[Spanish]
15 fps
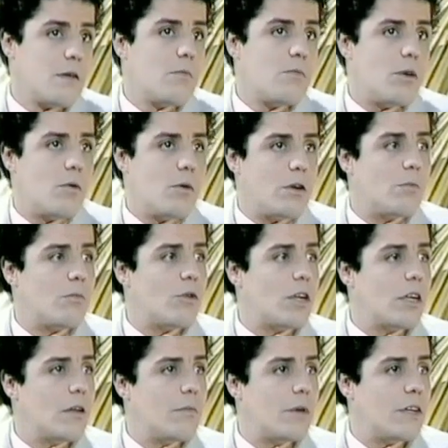pues bueno, por
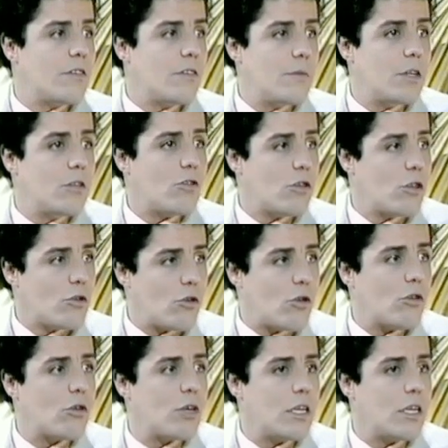el embellecimiento de todos,